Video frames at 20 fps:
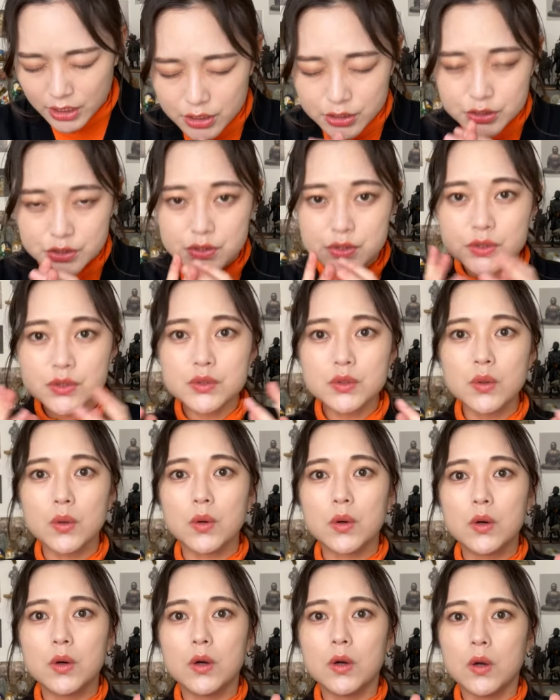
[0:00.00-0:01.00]
する
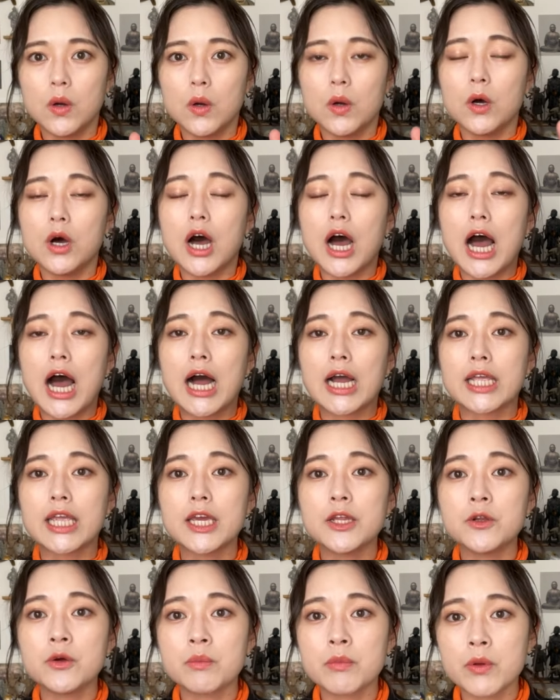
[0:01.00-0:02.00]
と、明
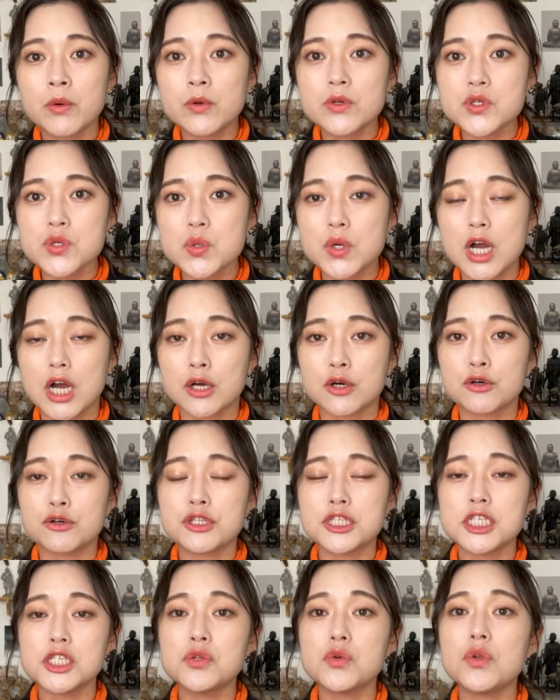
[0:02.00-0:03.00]
けの明星が
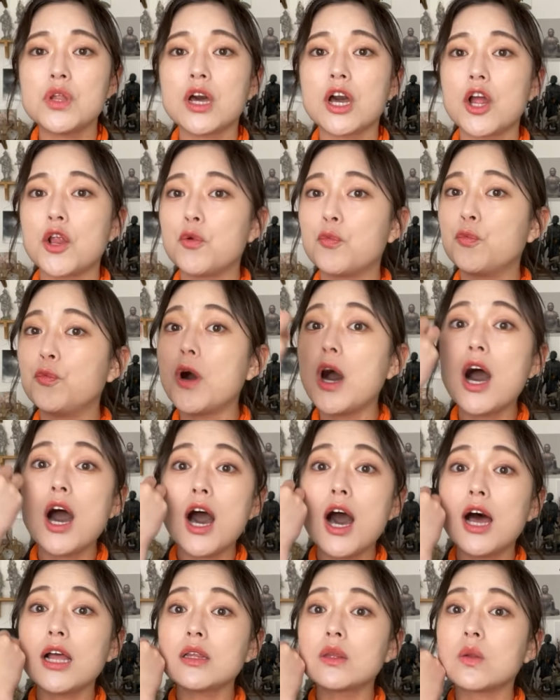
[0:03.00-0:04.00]
口の中に
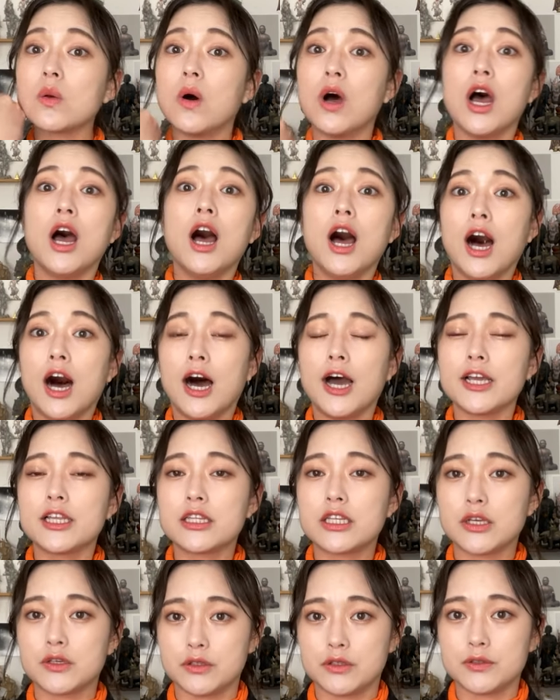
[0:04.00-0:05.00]
バーッと入っ
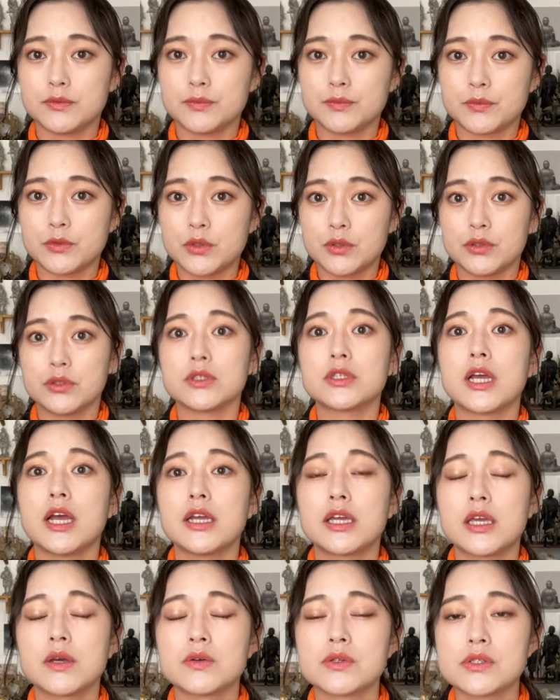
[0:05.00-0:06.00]
てくるという体
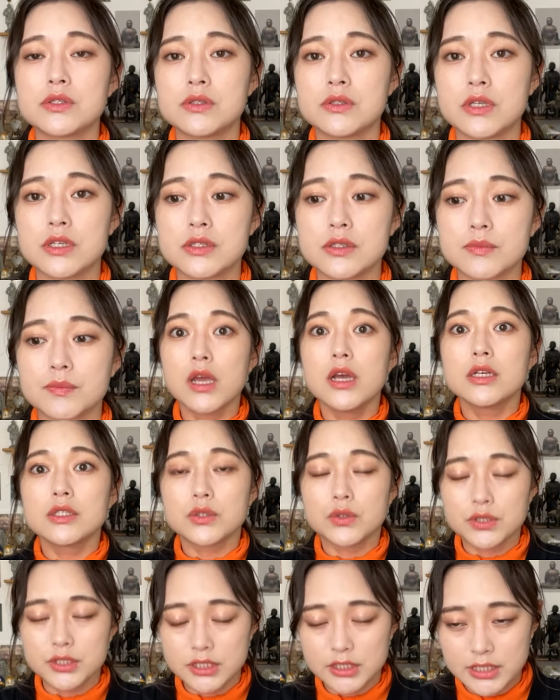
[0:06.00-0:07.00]
験をするんです
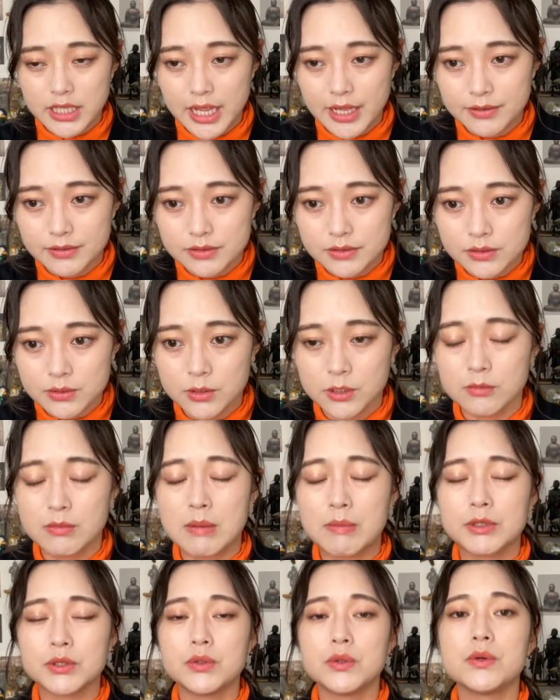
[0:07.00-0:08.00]
そしてそのま
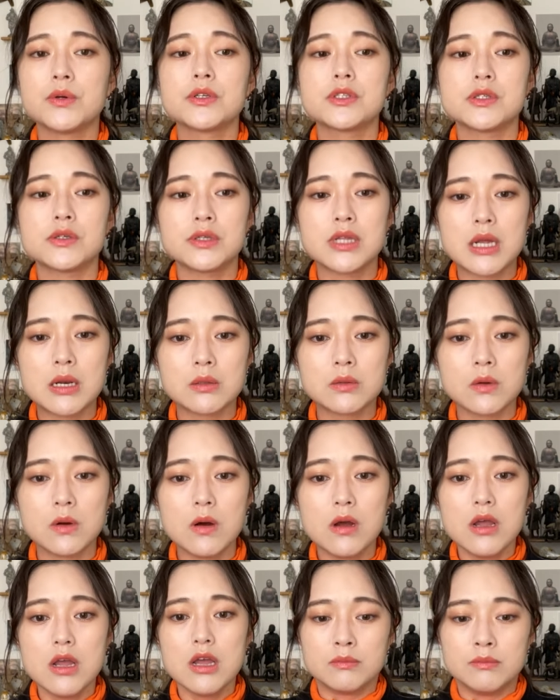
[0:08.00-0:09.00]
ま洞窟を出る
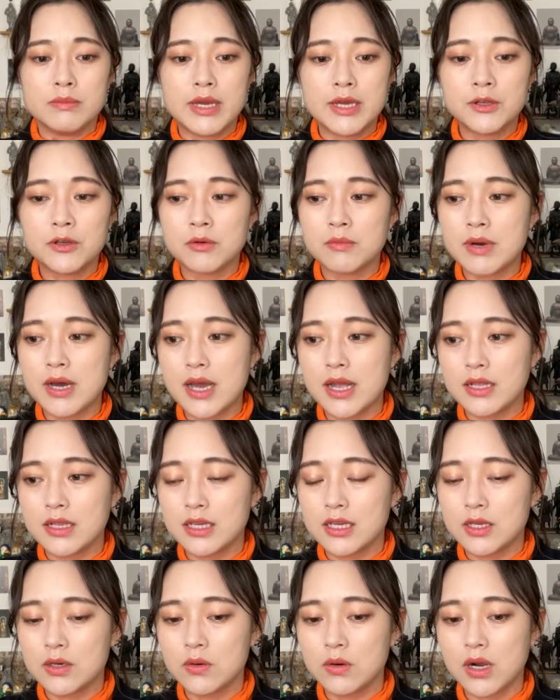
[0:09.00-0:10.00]
と目の前に
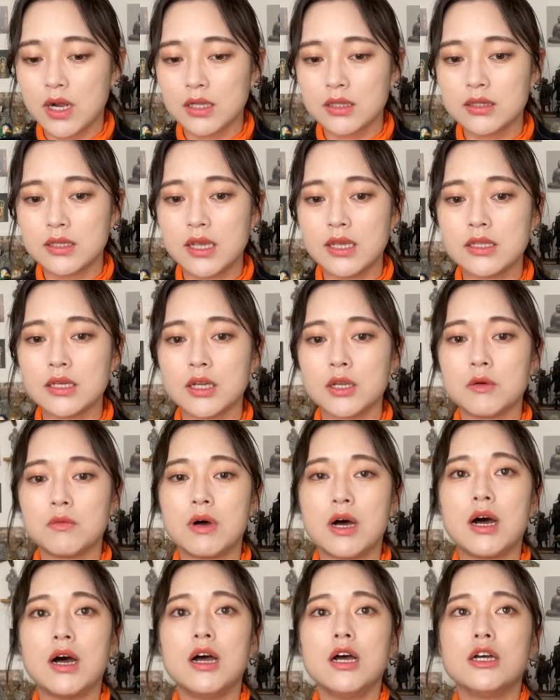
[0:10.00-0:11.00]
広がっていたの
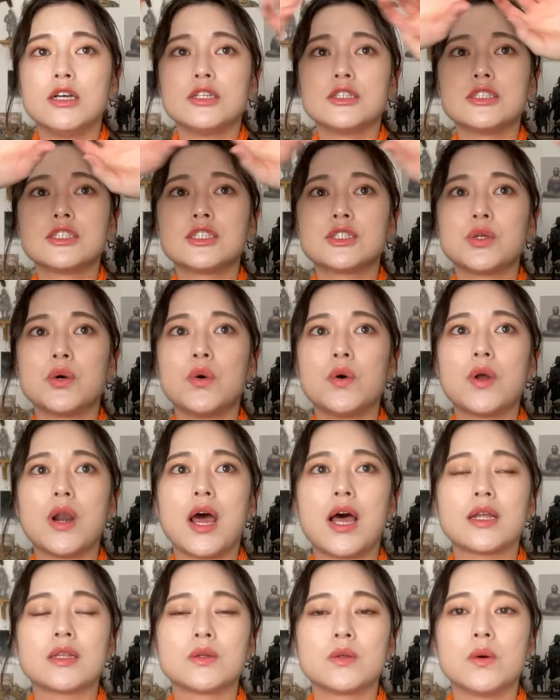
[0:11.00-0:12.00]
は
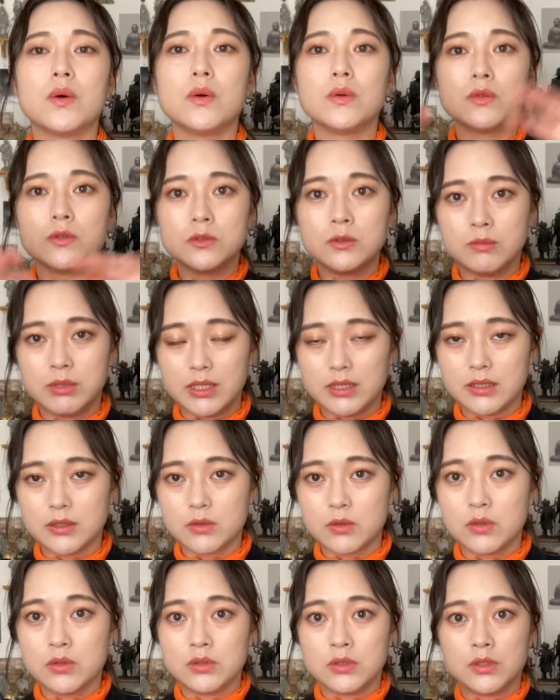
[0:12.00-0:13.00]
空と海
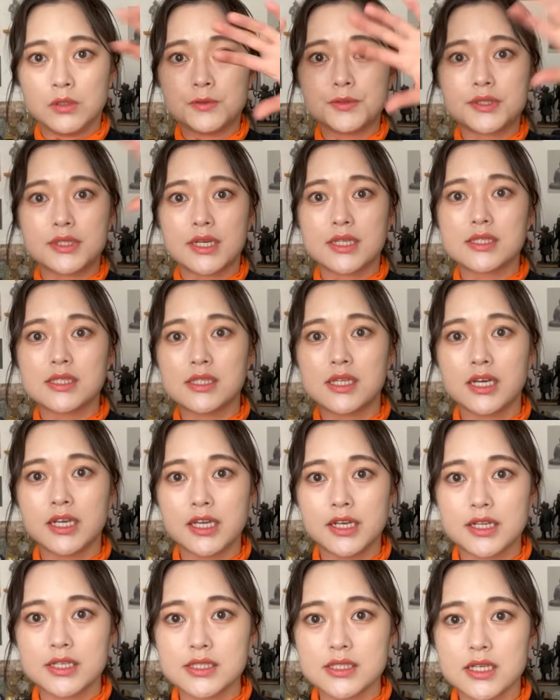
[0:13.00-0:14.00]
この2つだけ
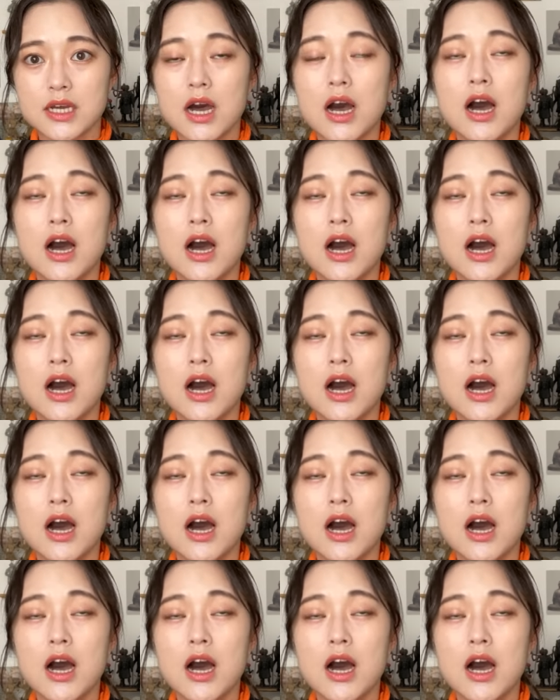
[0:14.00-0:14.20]
です